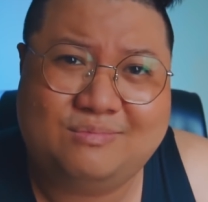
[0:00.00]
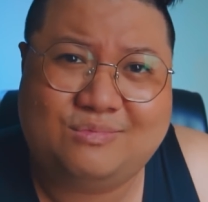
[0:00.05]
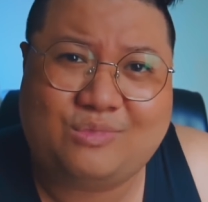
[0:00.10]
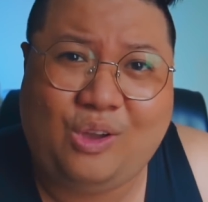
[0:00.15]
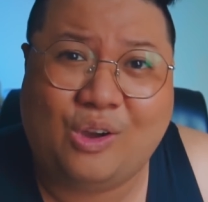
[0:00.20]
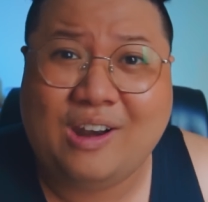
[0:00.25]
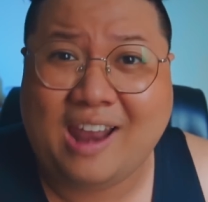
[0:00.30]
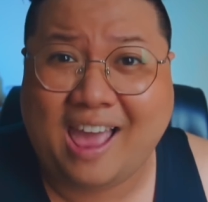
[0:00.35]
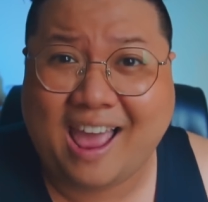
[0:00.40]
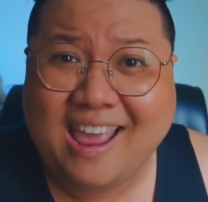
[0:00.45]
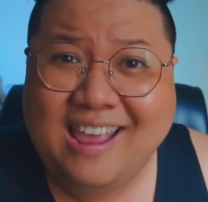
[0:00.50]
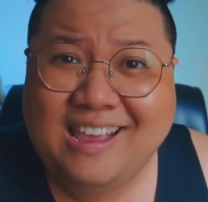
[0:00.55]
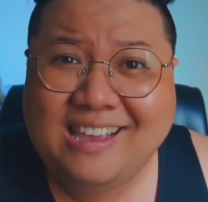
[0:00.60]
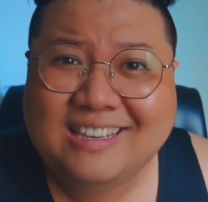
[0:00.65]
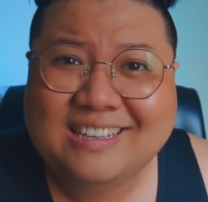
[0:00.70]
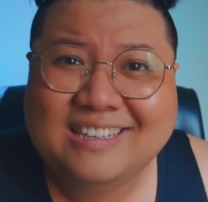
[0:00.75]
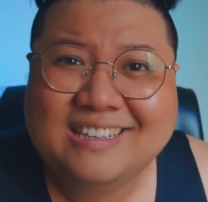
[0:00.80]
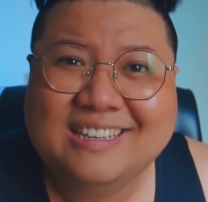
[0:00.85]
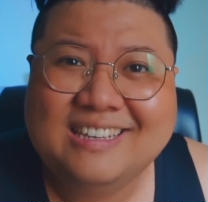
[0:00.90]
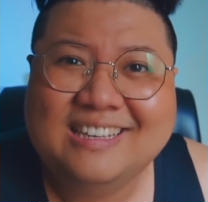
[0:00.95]
tuần lễ
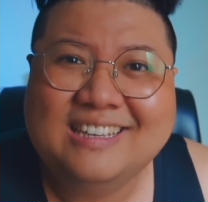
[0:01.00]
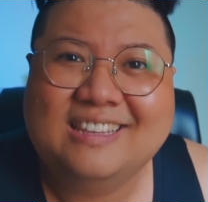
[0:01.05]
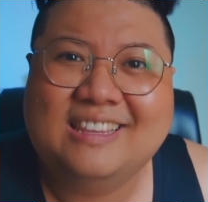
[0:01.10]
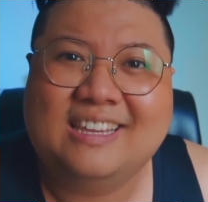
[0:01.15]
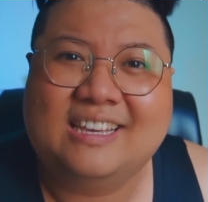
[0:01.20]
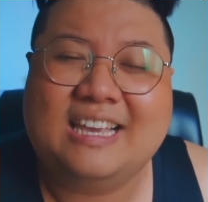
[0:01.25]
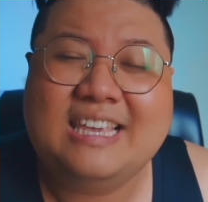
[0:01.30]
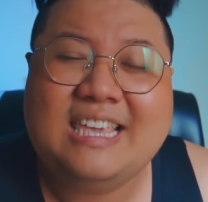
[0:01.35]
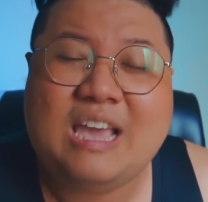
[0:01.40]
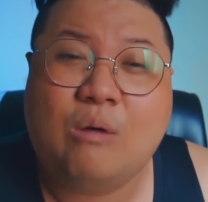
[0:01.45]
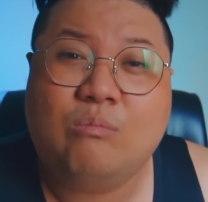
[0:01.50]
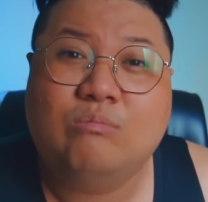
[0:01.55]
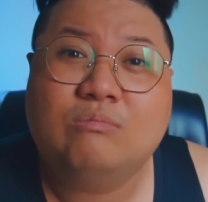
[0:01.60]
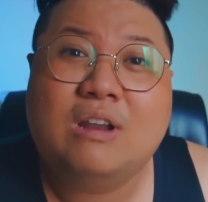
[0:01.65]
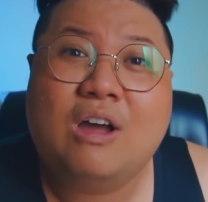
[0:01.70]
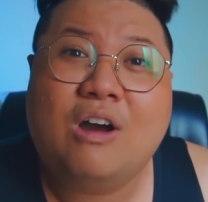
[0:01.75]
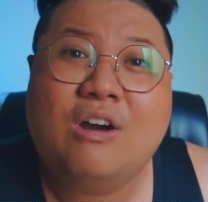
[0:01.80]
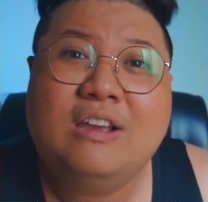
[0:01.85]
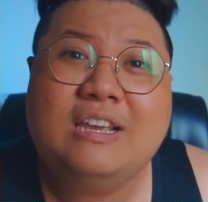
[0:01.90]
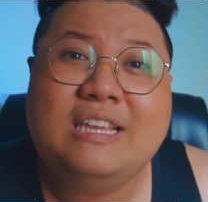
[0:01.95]
thì cái giọng
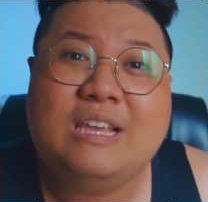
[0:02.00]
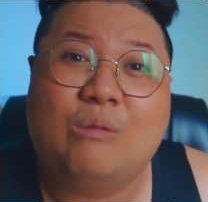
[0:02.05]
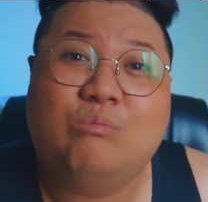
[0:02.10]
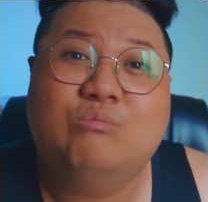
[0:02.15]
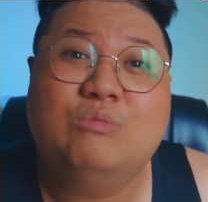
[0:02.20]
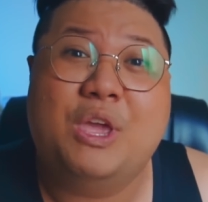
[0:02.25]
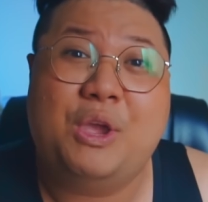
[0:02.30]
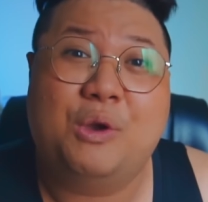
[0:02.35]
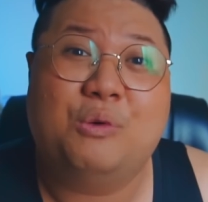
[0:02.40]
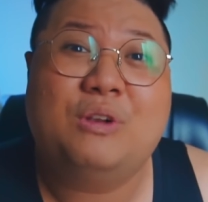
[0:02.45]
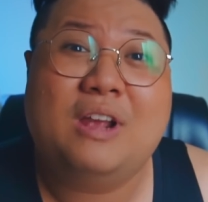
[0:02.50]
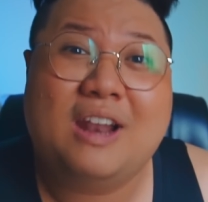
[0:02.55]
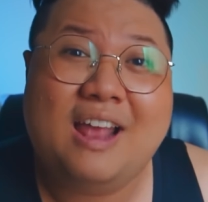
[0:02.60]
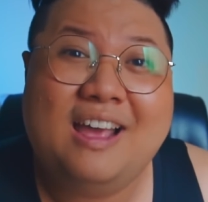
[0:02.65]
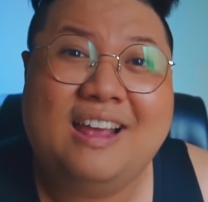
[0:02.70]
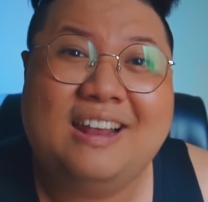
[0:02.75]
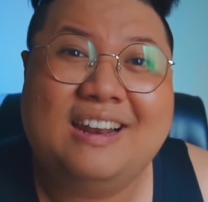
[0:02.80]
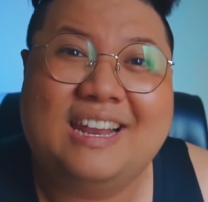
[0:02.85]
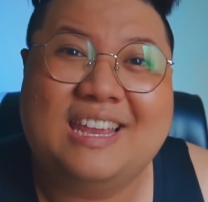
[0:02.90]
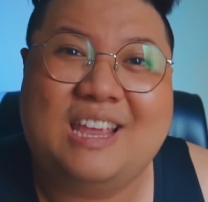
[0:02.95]
nói cái giọng điệu đó
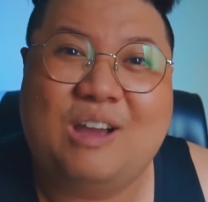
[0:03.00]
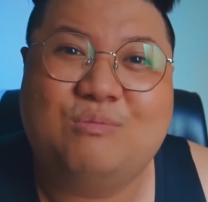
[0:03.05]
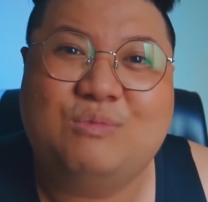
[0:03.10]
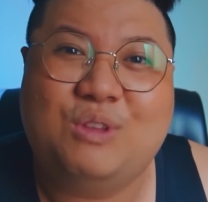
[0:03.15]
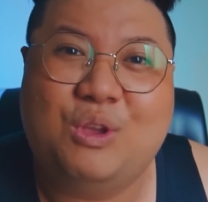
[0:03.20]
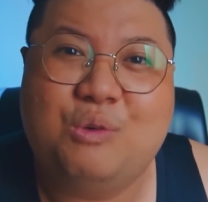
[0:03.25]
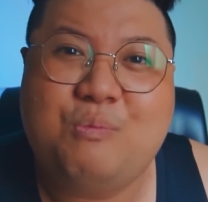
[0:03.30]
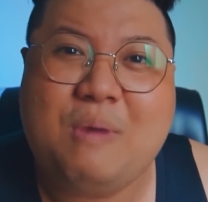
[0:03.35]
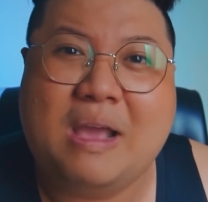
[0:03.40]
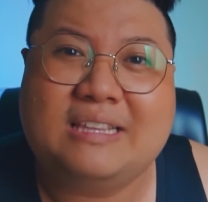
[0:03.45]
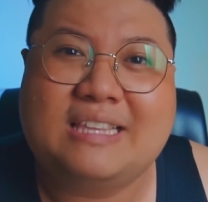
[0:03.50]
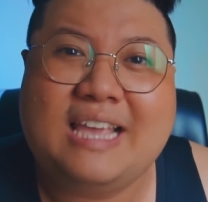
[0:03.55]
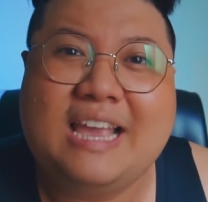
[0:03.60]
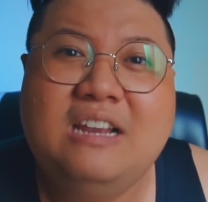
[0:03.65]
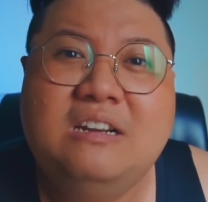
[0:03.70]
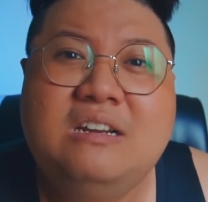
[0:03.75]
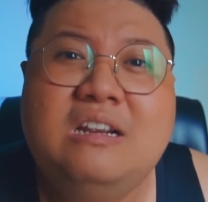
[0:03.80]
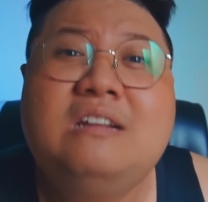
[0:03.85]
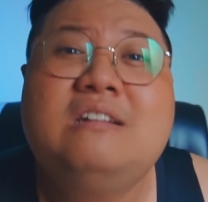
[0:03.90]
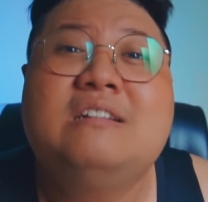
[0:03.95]
đó là giọng điệu bạn
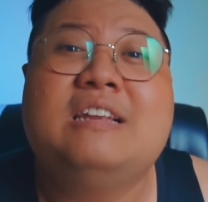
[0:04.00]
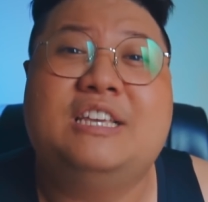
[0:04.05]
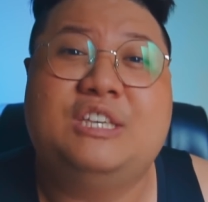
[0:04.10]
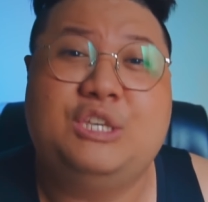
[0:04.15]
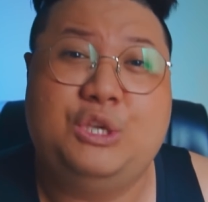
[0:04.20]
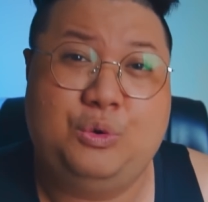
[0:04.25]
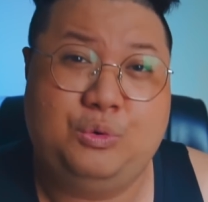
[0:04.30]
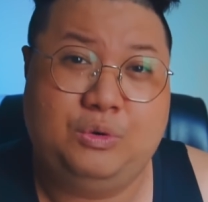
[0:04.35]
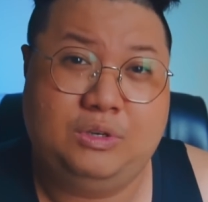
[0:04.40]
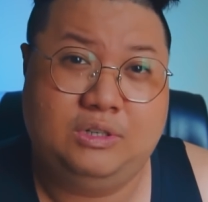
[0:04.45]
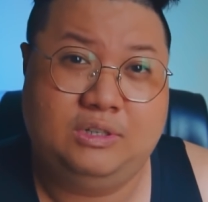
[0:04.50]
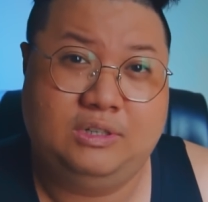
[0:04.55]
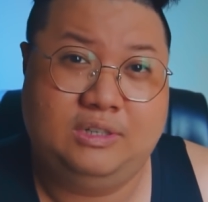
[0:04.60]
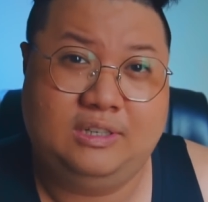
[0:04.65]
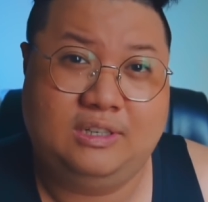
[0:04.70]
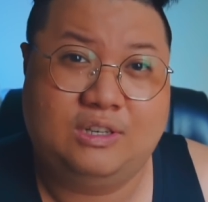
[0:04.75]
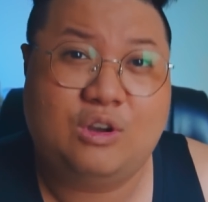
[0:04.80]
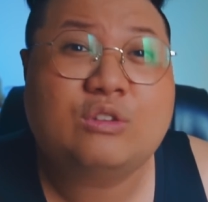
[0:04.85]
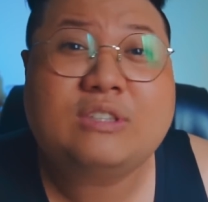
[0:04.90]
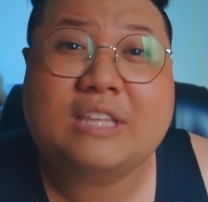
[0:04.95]
thấy rất là nhiều
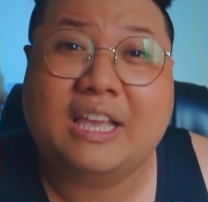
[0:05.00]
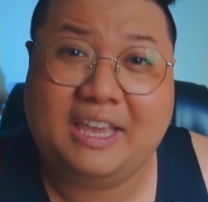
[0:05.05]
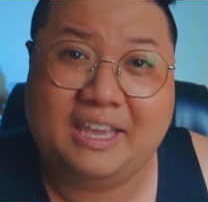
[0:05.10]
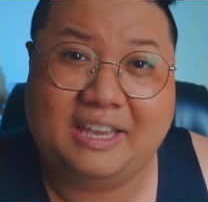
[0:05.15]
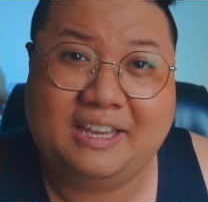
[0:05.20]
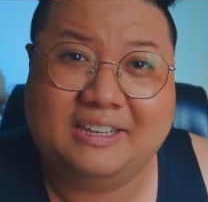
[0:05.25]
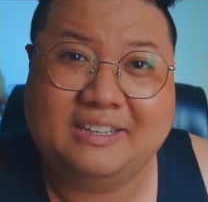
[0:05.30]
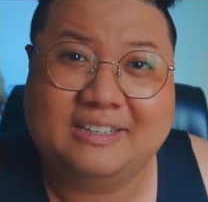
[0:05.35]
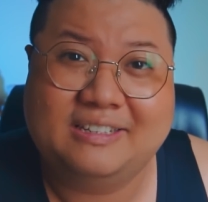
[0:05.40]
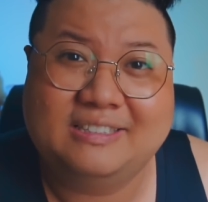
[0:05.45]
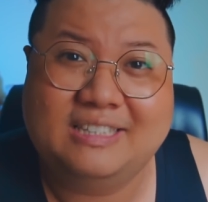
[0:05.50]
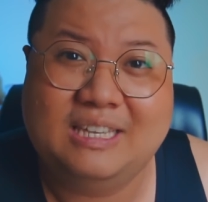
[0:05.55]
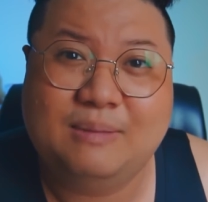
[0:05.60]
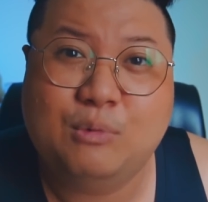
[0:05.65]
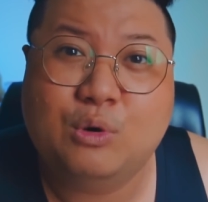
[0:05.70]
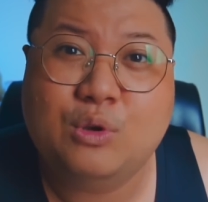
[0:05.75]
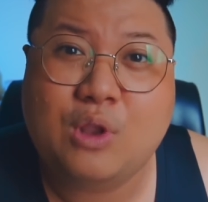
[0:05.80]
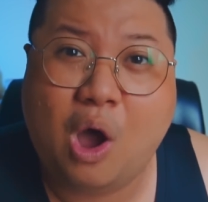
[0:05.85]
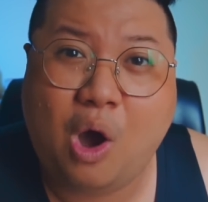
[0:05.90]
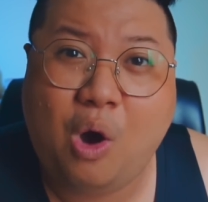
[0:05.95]
người có tiền đi
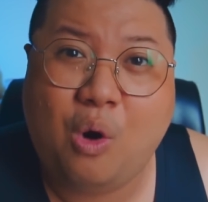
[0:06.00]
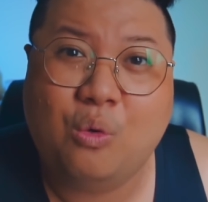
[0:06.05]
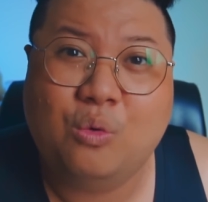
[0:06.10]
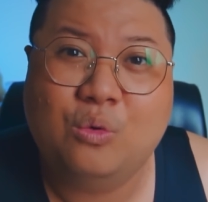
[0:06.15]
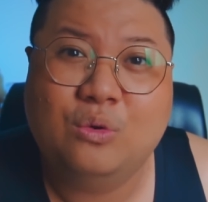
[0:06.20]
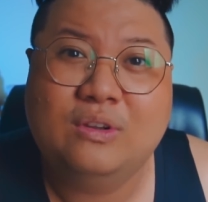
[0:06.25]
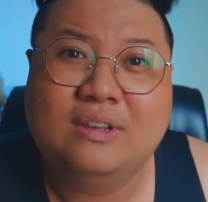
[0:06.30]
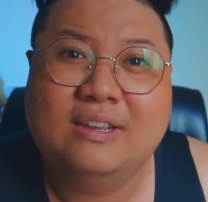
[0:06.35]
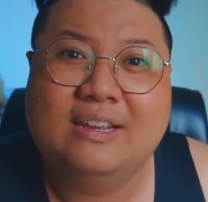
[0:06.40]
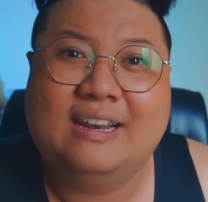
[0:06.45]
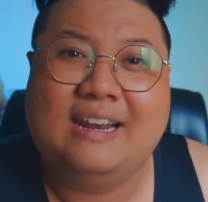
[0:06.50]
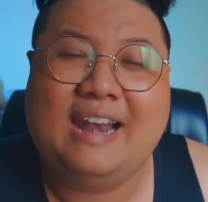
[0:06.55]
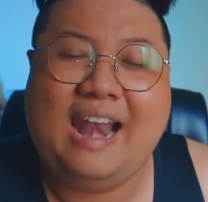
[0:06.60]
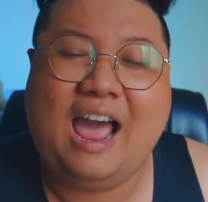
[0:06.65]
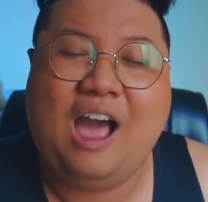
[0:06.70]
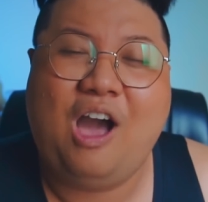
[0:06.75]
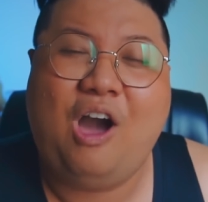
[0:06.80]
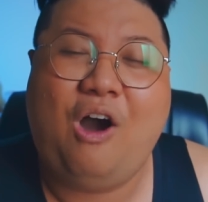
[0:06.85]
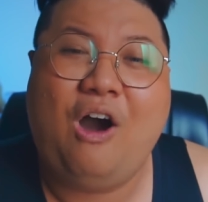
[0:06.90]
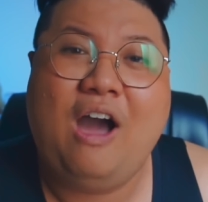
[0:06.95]
mua đồ
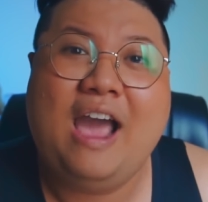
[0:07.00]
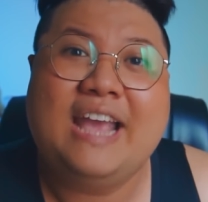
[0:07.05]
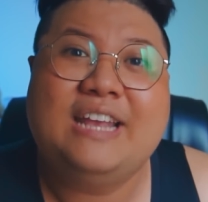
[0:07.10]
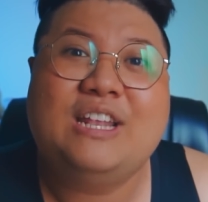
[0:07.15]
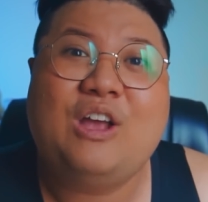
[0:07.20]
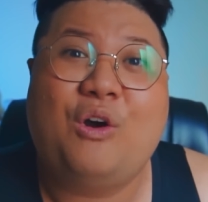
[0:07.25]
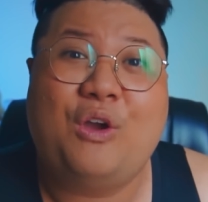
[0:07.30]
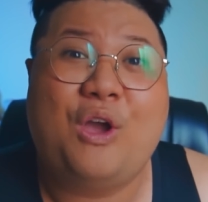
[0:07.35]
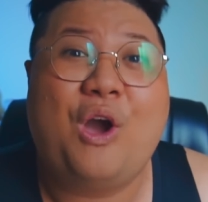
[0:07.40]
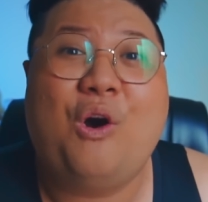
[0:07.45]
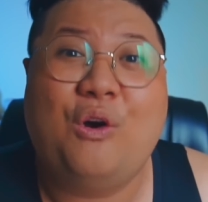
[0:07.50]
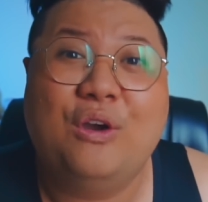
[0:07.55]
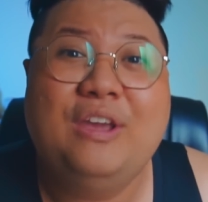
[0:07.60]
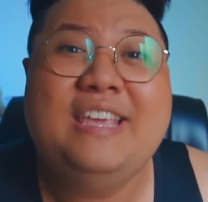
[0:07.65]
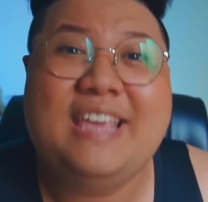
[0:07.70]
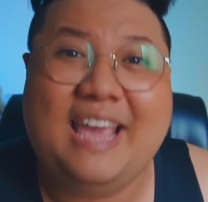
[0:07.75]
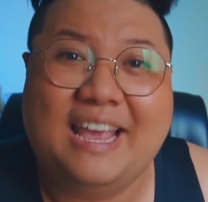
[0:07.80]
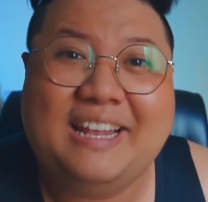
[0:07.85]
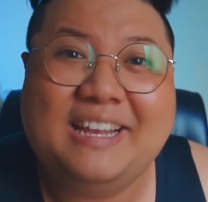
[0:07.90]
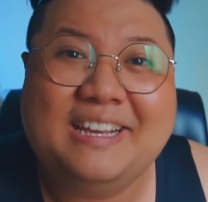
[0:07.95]
là họ hay đòi hỏi
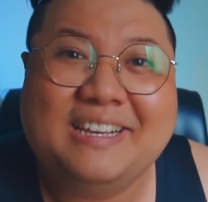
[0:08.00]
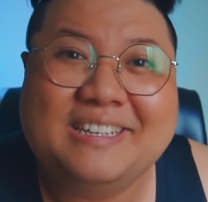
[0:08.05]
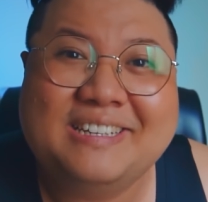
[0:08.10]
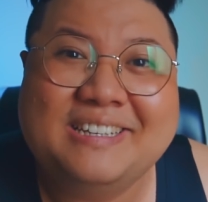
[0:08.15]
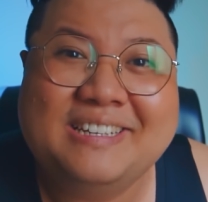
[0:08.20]
như vậy đó